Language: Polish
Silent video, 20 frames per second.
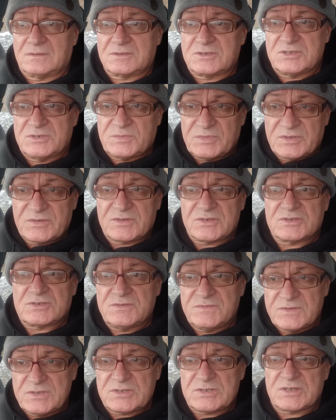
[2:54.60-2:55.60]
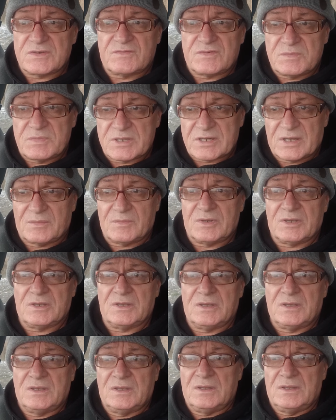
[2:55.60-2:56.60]
czy my rzeczywiście
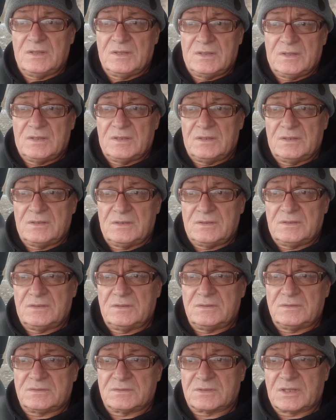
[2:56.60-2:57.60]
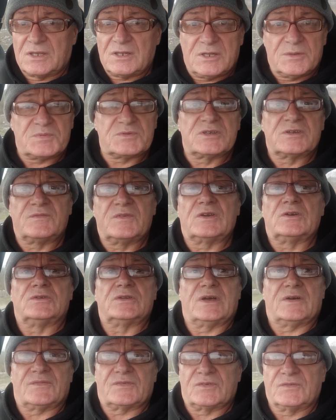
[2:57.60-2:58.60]
wybieramy najlepszych
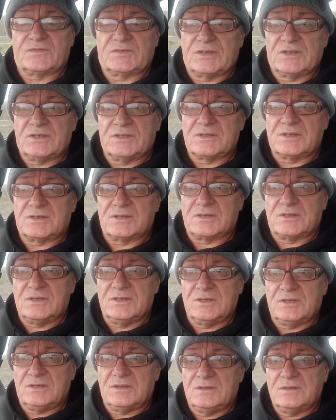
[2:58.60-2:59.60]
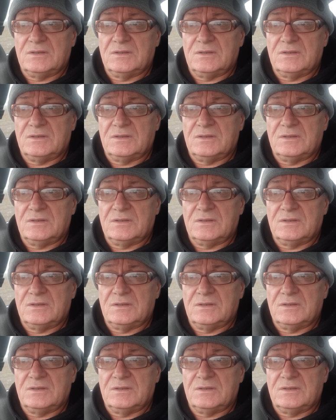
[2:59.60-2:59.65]
wykonawców tej energii,